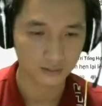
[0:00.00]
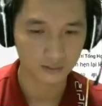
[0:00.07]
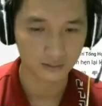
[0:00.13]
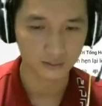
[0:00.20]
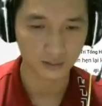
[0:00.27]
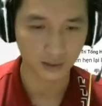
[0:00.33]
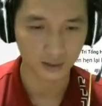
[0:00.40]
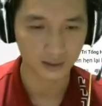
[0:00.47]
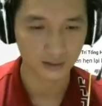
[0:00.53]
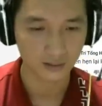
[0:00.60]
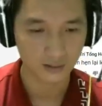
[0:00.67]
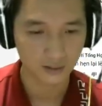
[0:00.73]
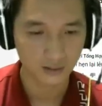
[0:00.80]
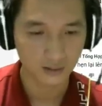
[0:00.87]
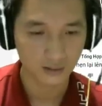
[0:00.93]
Đây,
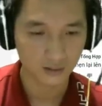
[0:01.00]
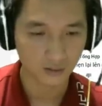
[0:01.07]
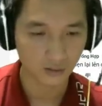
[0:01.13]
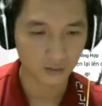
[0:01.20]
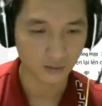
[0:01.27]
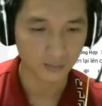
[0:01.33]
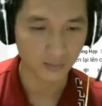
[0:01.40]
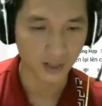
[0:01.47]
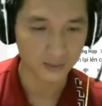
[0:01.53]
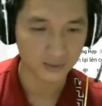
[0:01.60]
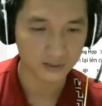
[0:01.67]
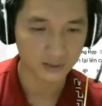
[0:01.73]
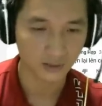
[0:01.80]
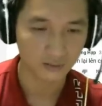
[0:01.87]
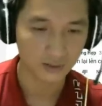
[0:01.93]
có khoảng
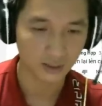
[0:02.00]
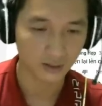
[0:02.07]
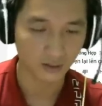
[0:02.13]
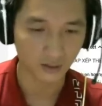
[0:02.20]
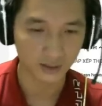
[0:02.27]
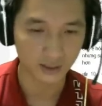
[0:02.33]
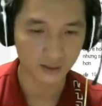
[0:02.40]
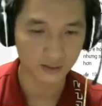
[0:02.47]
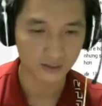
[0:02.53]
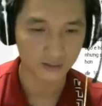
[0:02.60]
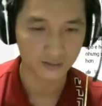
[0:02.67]
76 người hỏi đây.